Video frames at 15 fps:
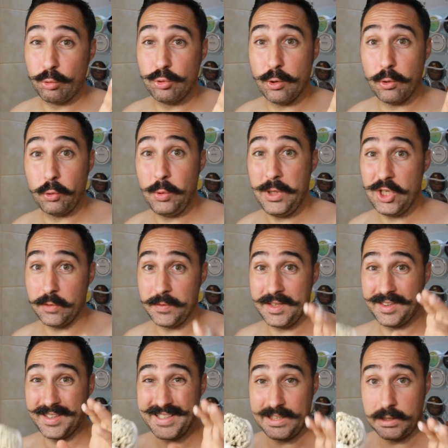aujourd'hui, j'ai envie de
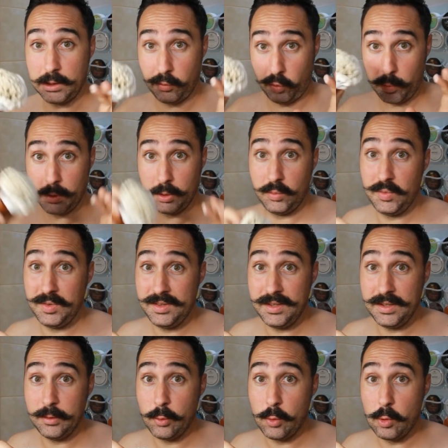tester un format de
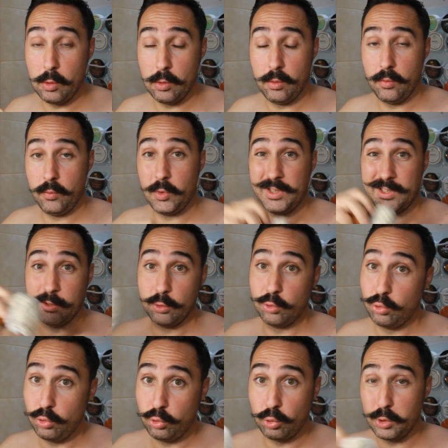vidéo, vu que c'est un
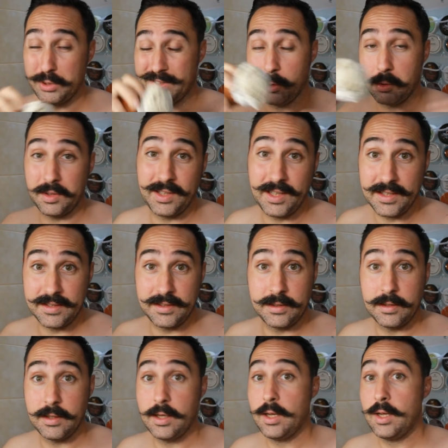tuto, c'est un
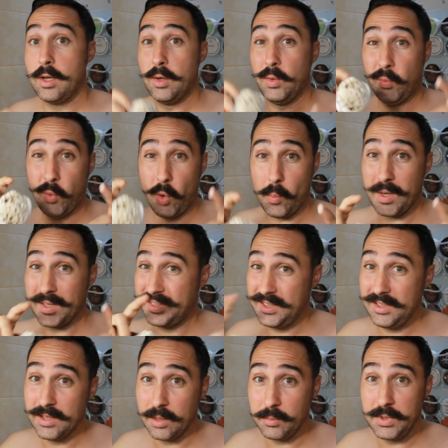test, format
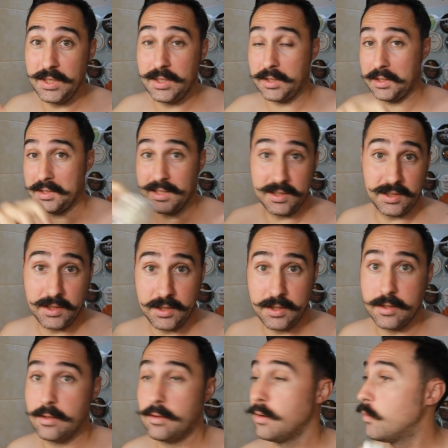dynamique et
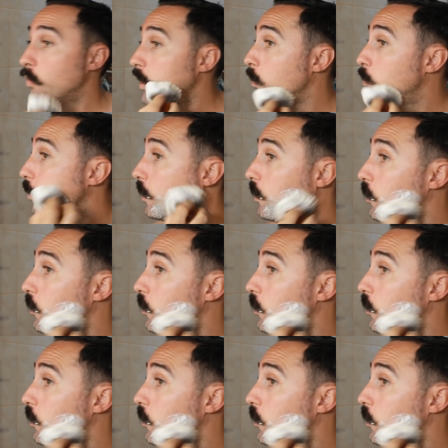attrayant. Voilà pour